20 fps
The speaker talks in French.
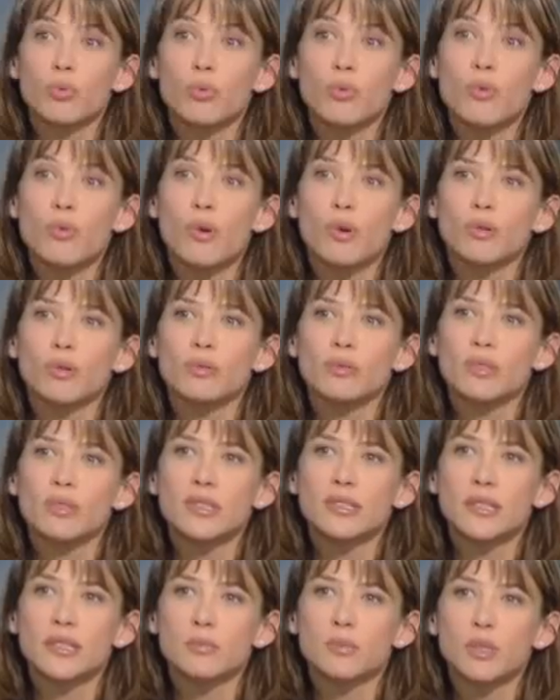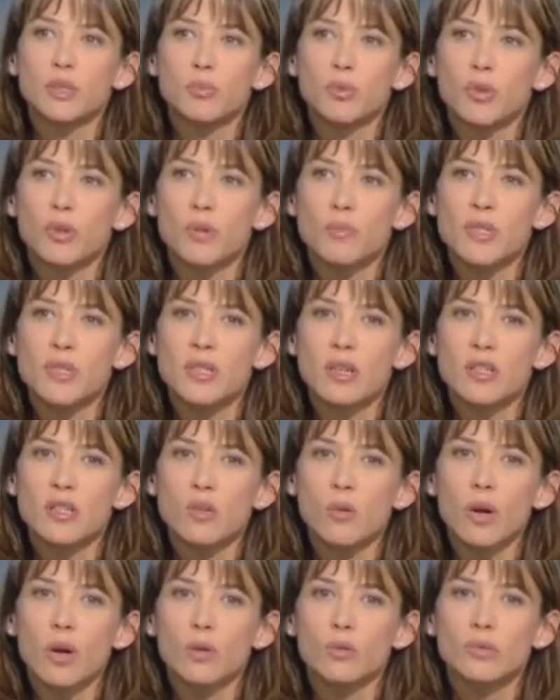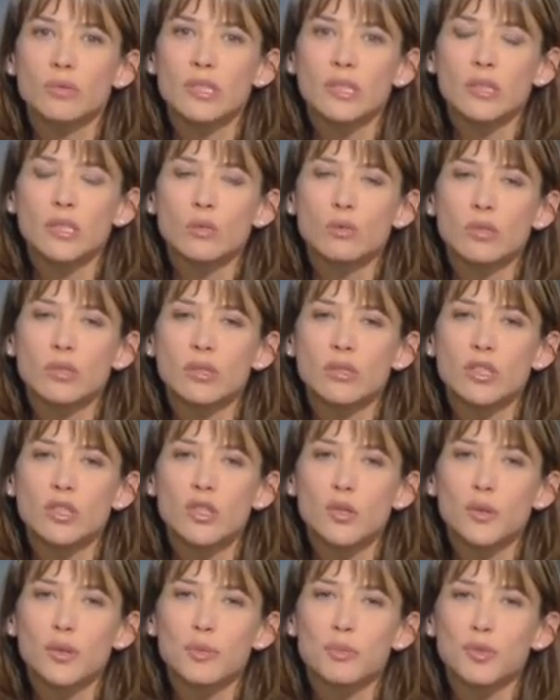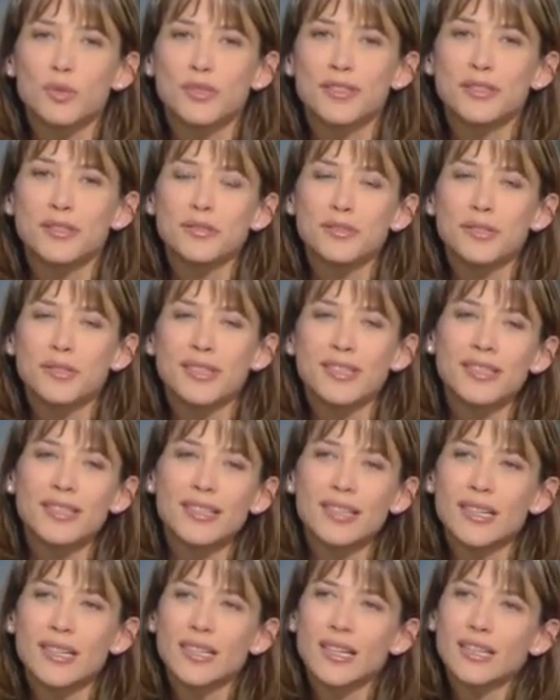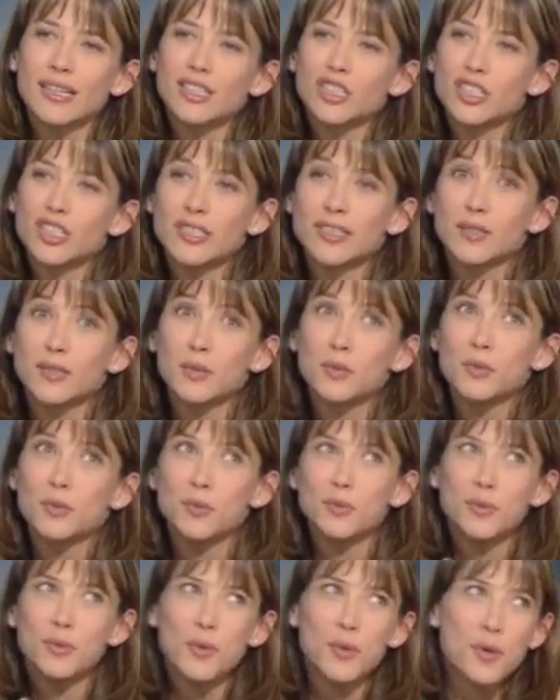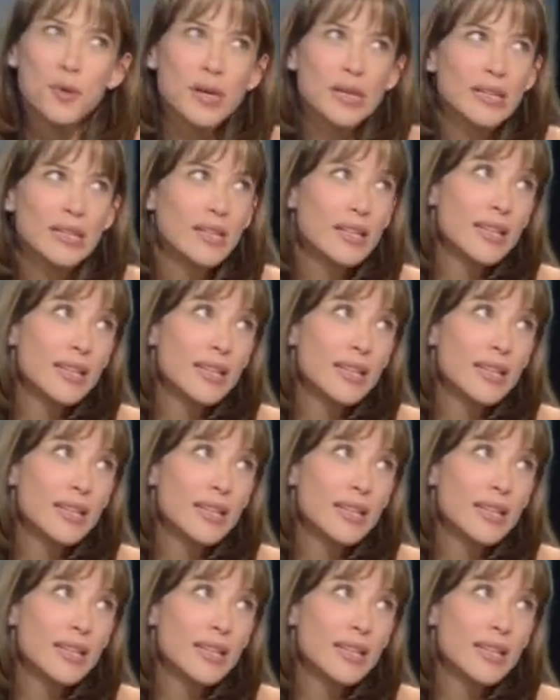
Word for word: peu, euh, un petit peu comme ça. Je crois qu'on est, on est des gens émotifs qui réagissons euh,